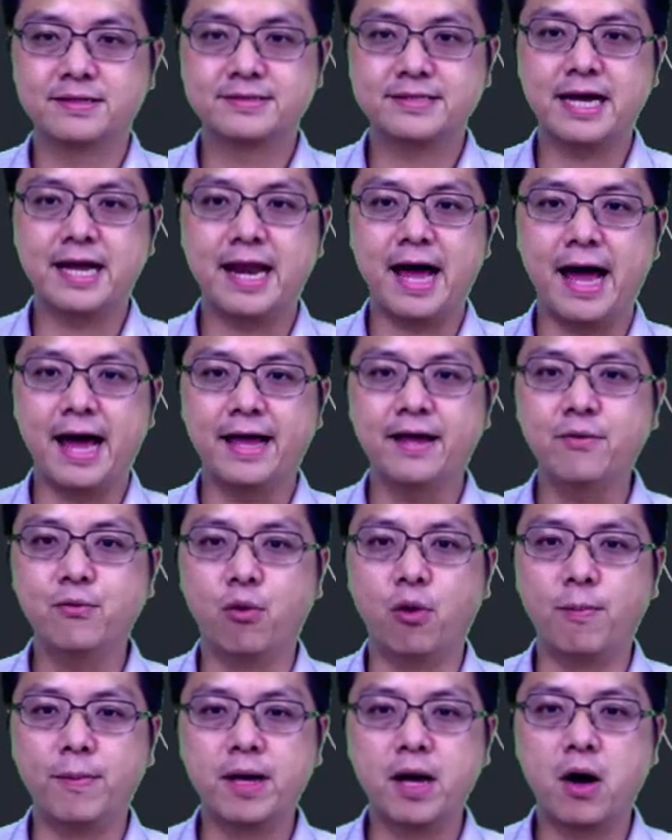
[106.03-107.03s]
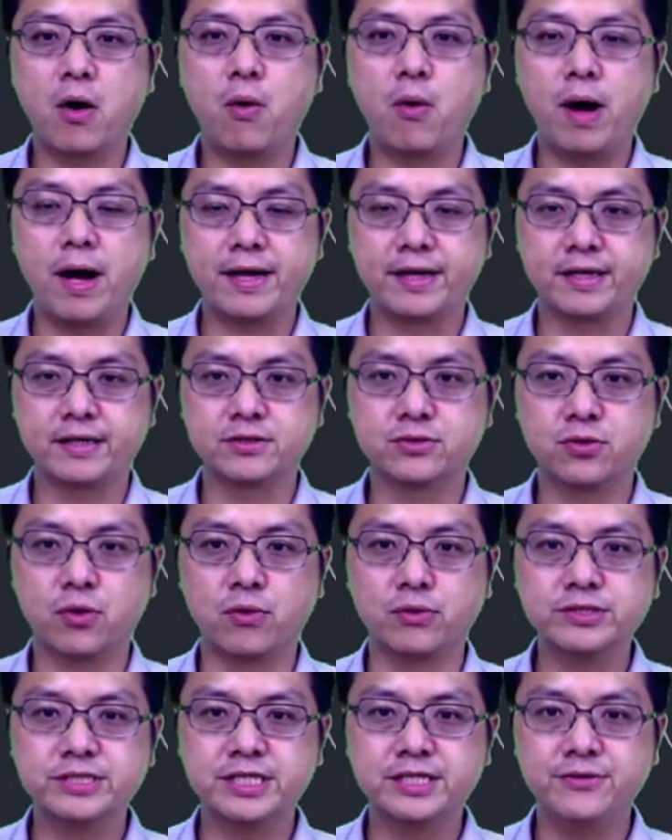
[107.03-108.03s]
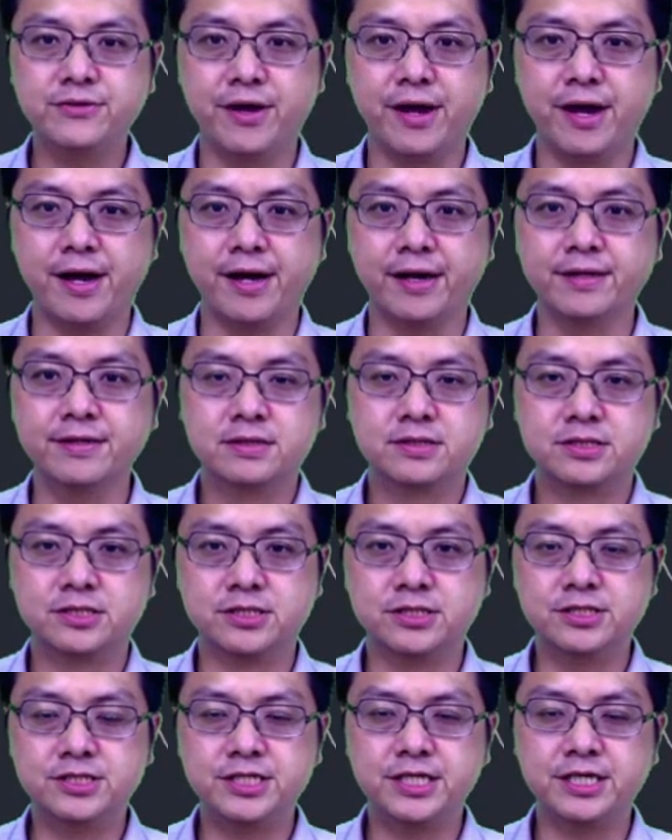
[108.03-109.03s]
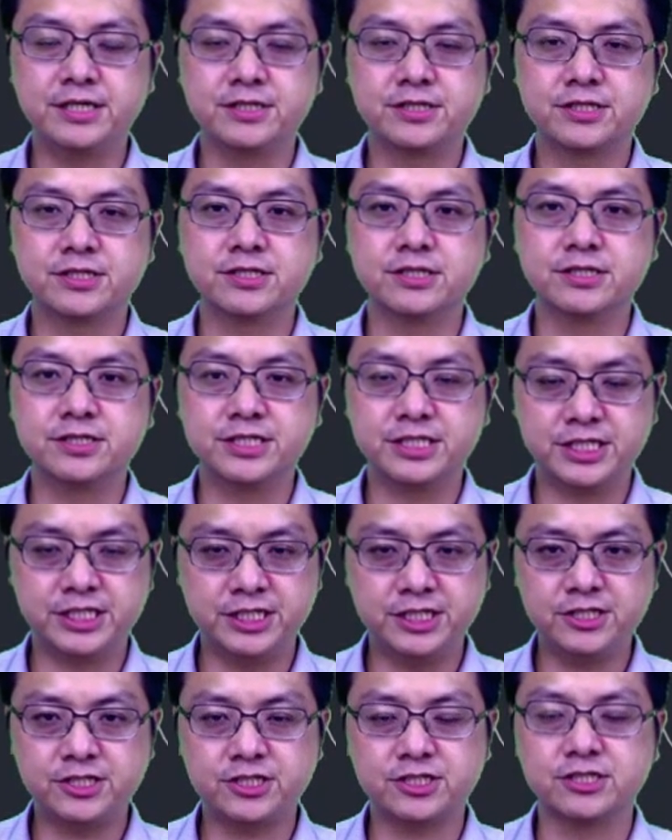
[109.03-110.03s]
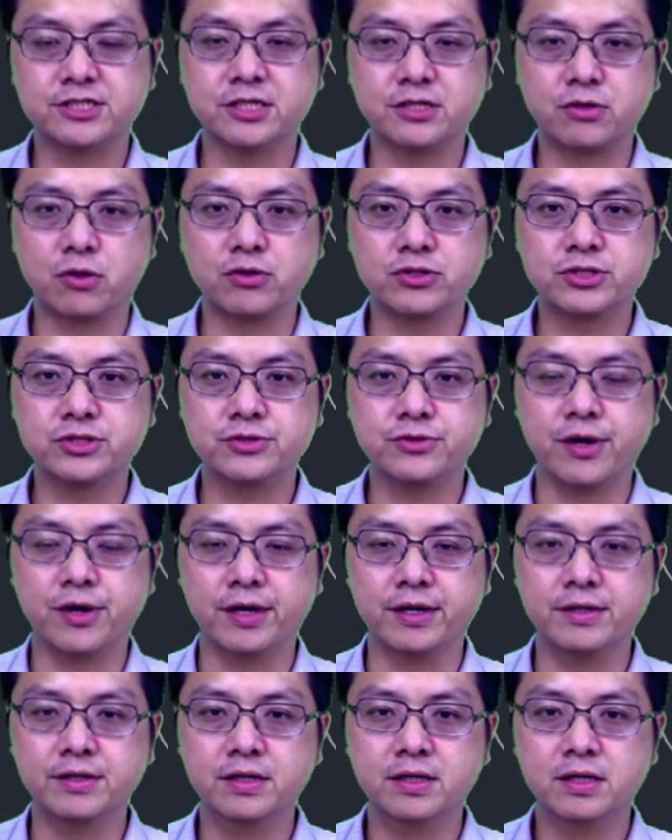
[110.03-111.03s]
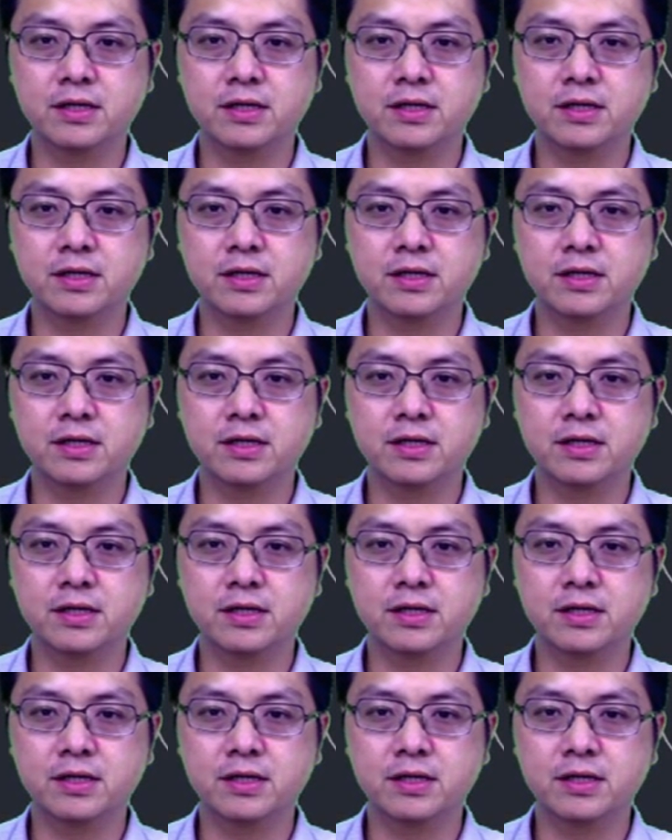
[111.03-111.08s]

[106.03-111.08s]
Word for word: 再来，我们要画一个同心圆，直径是七十的同心圆，